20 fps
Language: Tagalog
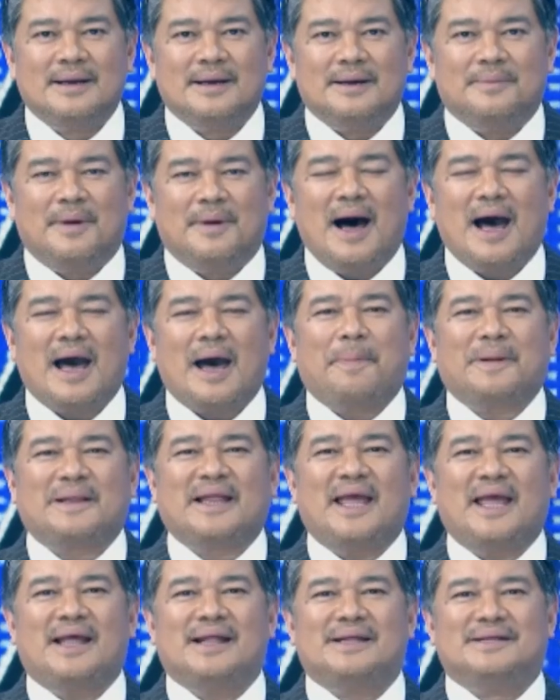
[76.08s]
Mga
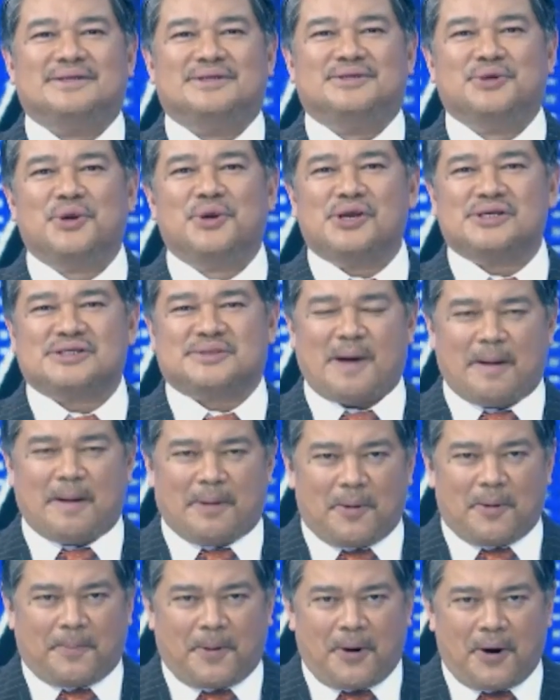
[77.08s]
kapatid, Julius
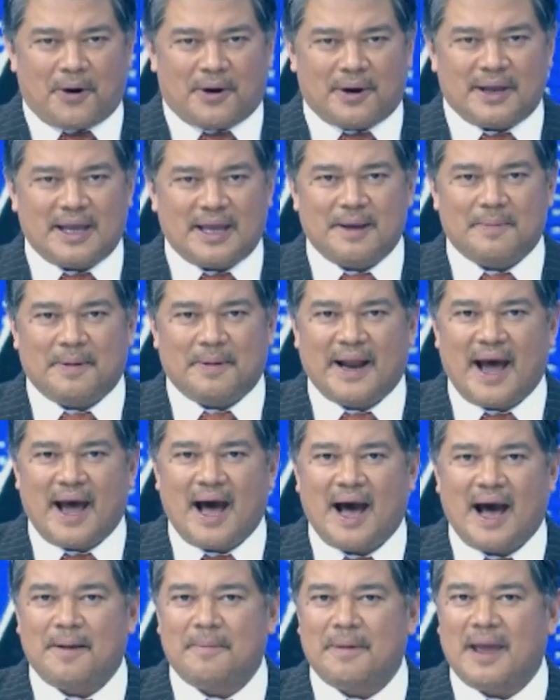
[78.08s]
Babaw po. Iba na
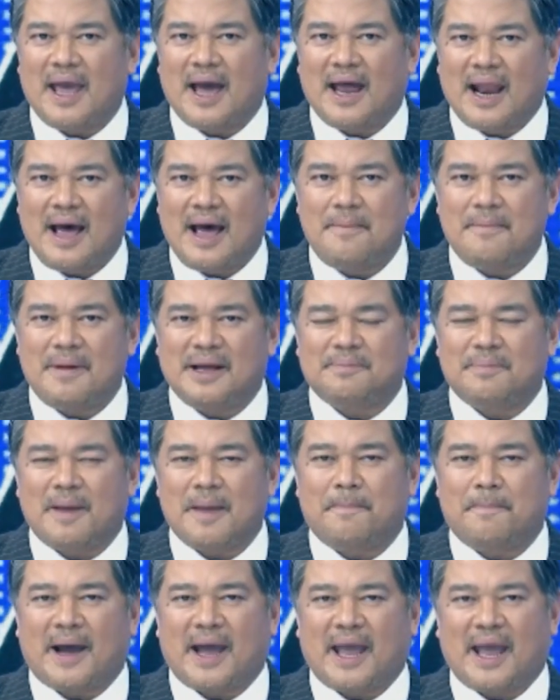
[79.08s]
ang may alam at may
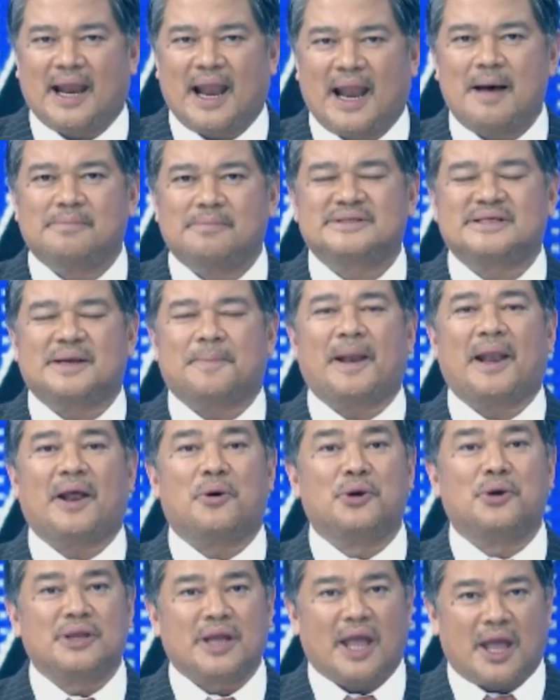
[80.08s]
pakialam sa
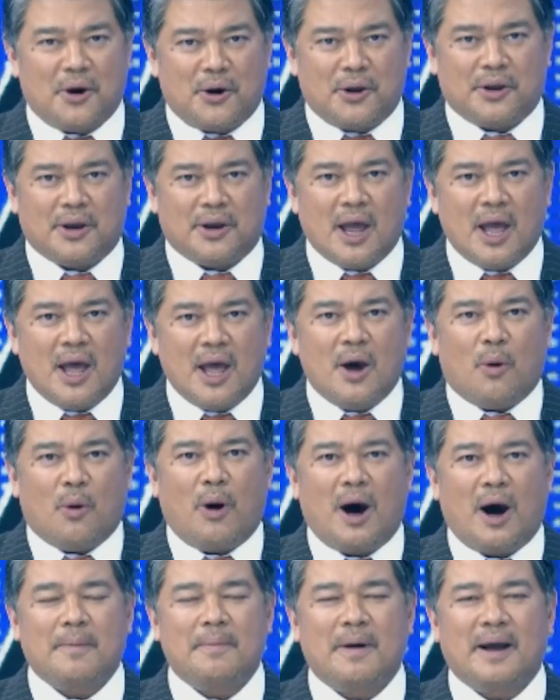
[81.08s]
panahon ngayon.
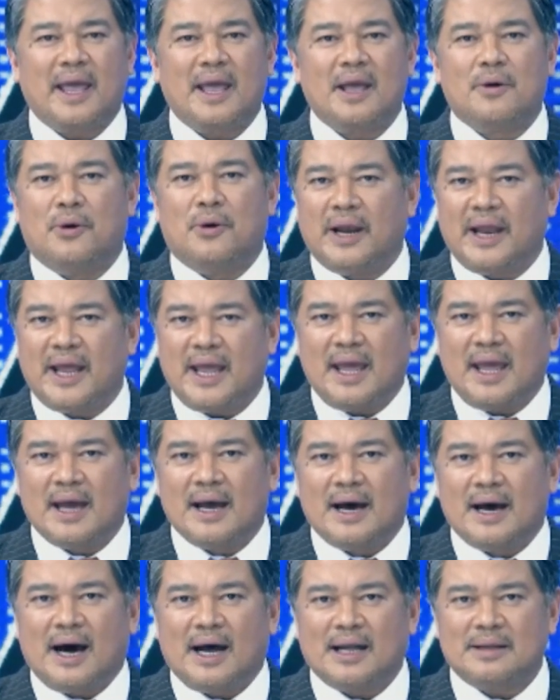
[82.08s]
Huwag maging huli
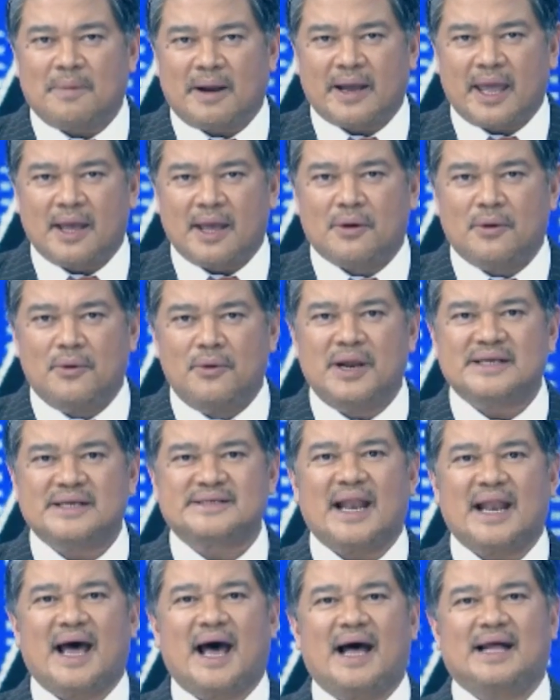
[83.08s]
at maging una
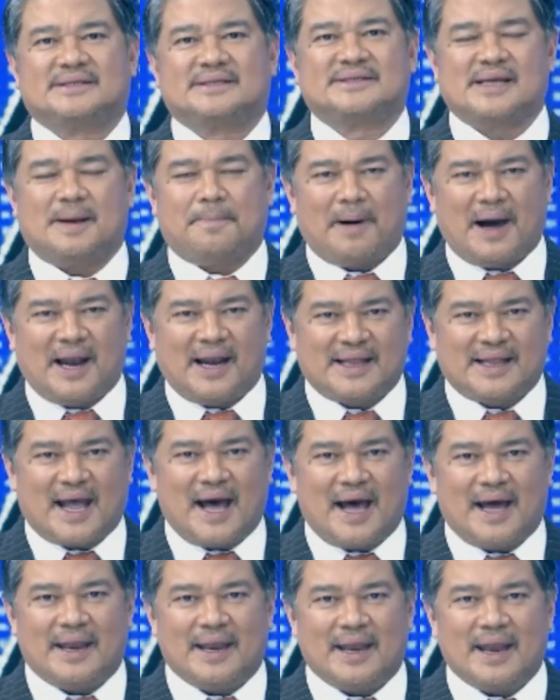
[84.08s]
sa lahat sa
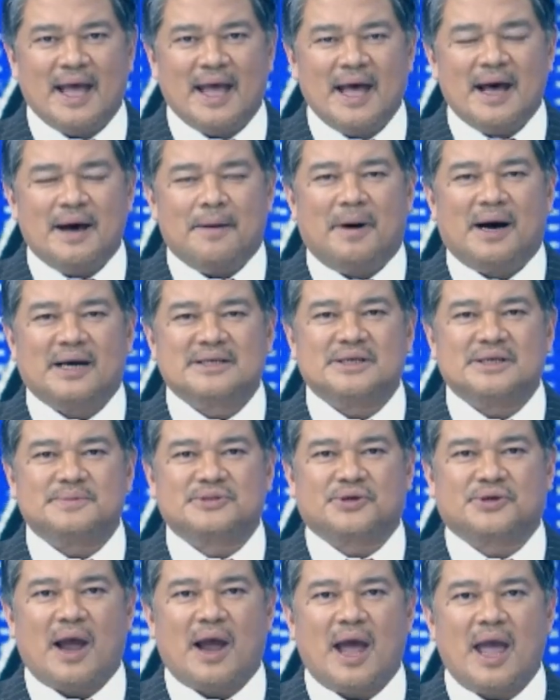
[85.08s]
balitaan.
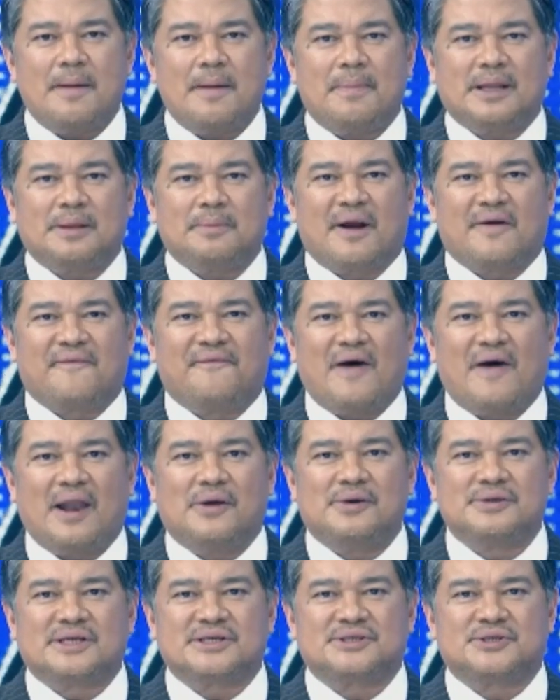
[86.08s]
Mag-subscribe at
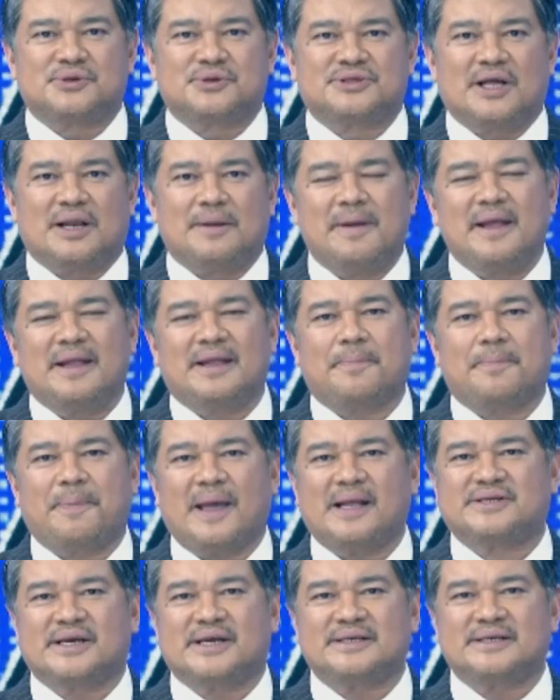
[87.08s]
mag-follow sa social media
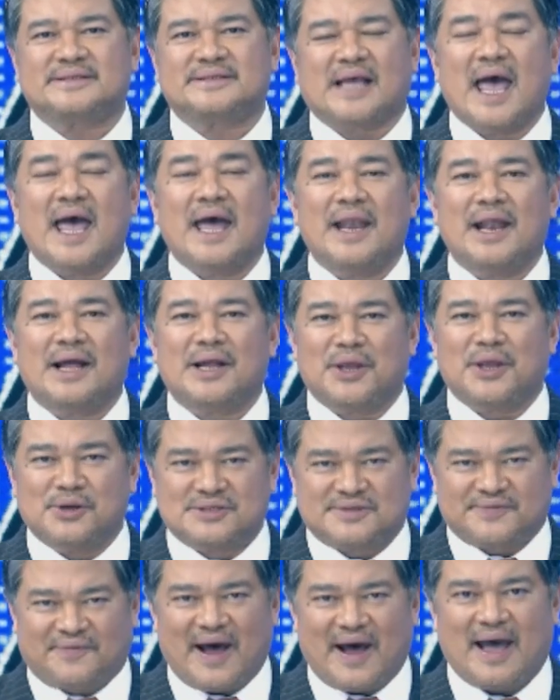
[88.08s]
pages ng News
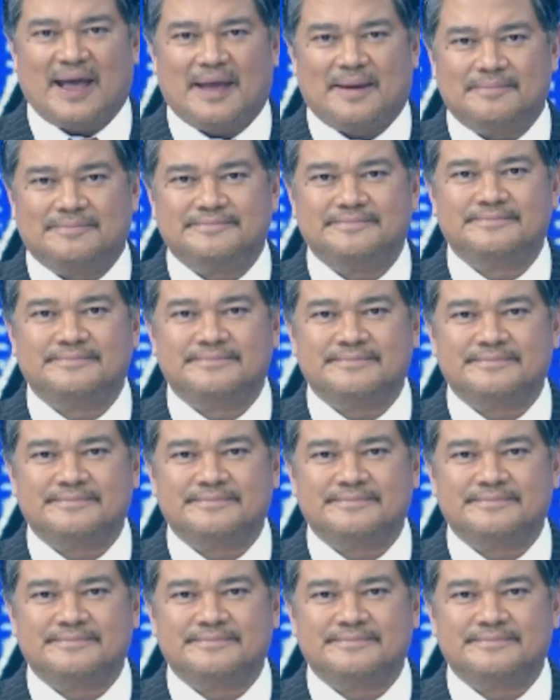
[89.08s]
5.